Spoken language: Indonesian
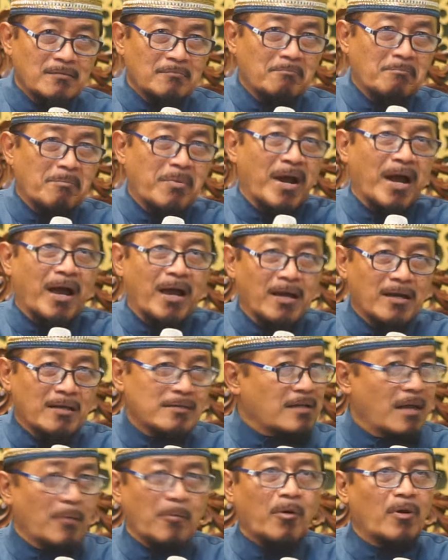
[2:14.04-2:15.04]

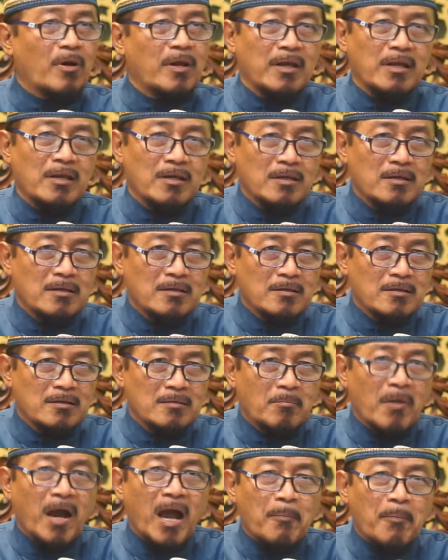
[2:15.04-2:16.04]
Mbah, tidak boleh
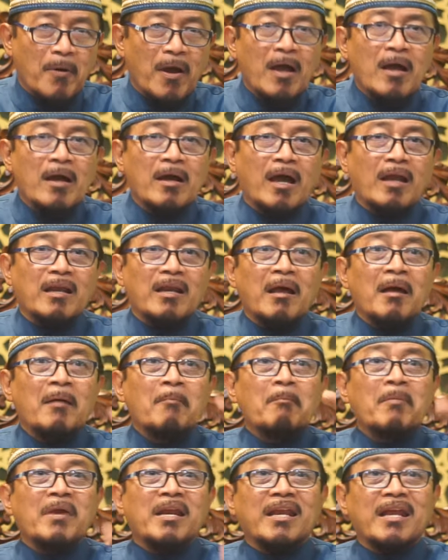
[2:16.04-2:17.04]
Mengapa?
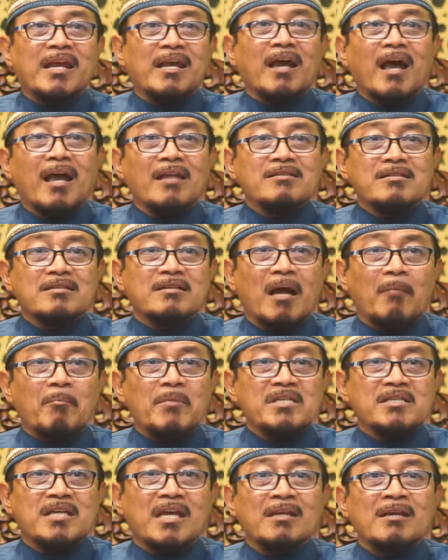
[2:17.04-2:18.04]
Karena mereka jika
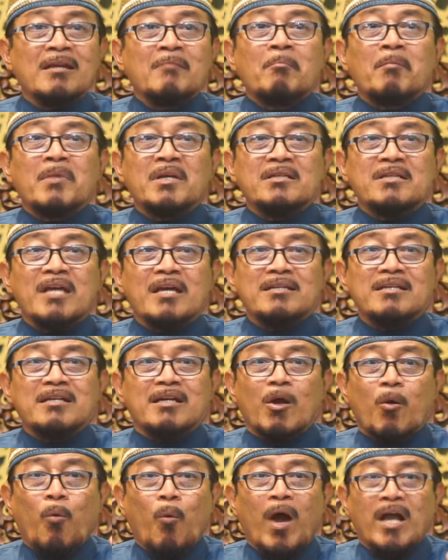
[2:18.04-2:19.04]
miskin menjadi
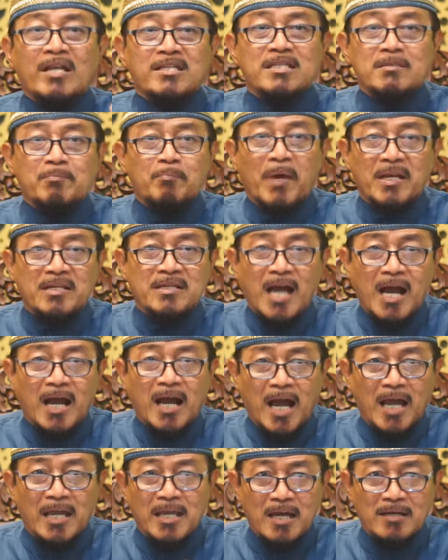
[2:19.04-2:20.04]
kewajiban yang
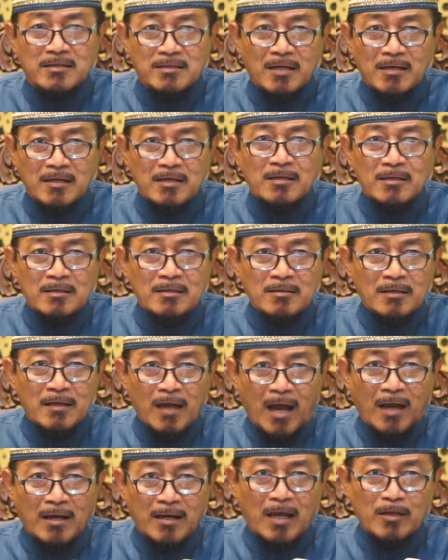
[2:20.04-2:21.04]
kaya dari
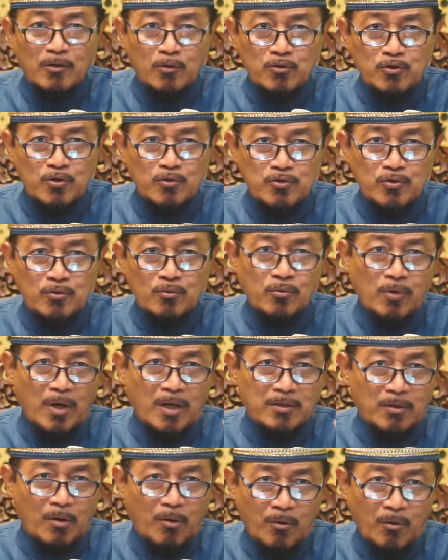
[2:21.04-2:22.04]
anak atau cucu
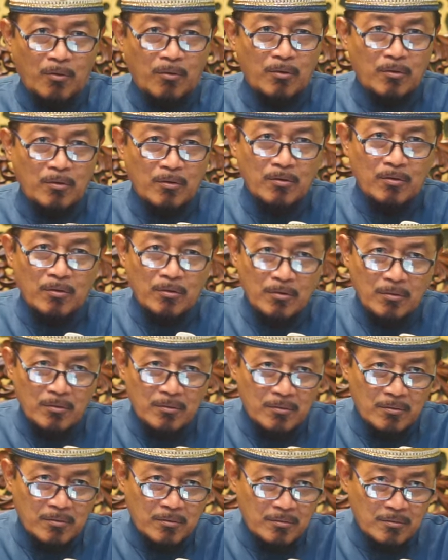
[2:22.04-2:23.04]
atau
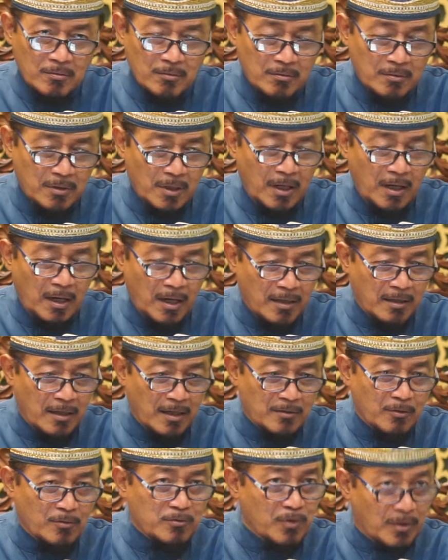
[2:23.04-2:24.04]
ya
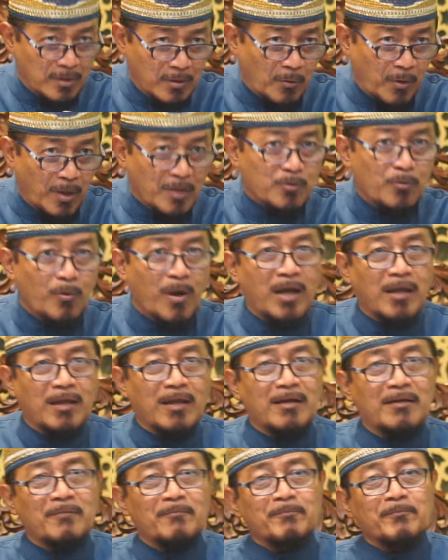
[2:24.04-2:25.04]
anak atau cucu atau orang tua
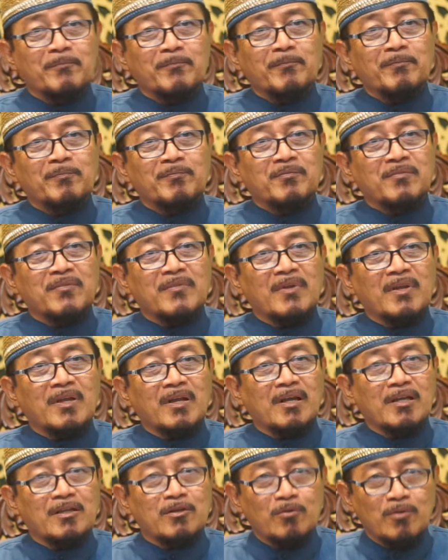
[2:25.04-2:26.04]
ya.
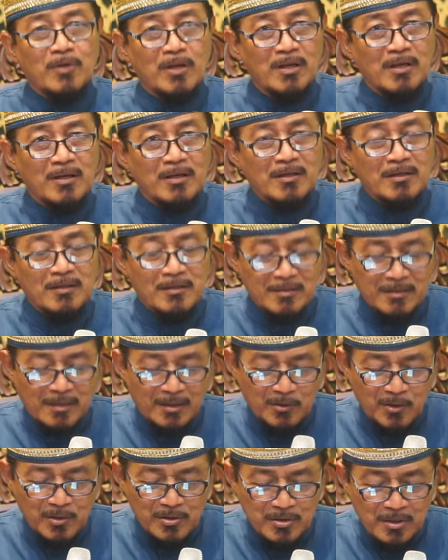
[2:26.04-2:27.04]
Gitu, nggih.
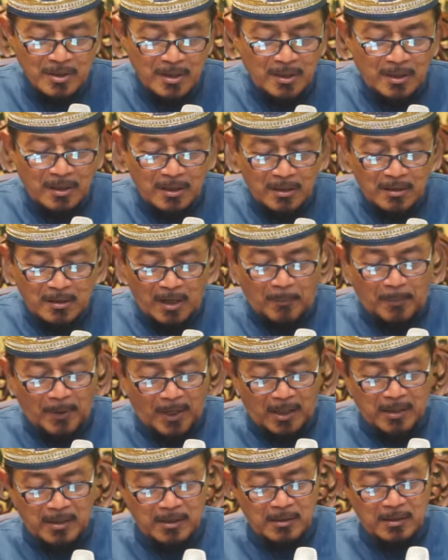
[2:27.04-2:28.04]
Ya, terus
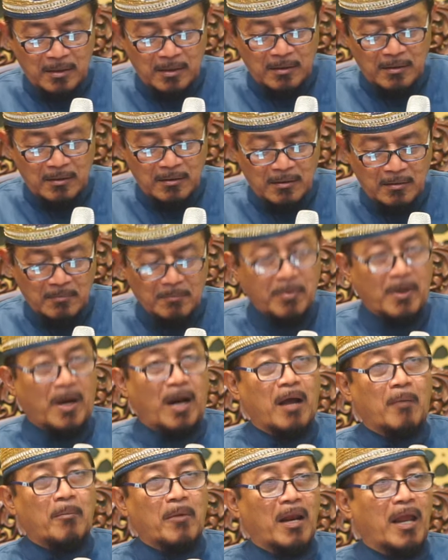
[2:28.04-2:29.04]
apalagi ini
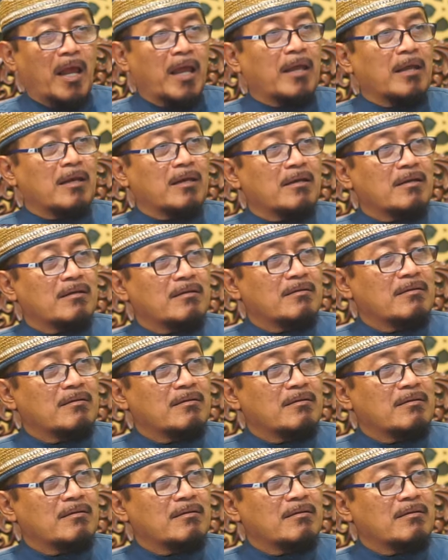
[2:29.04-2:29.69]
beragama lain.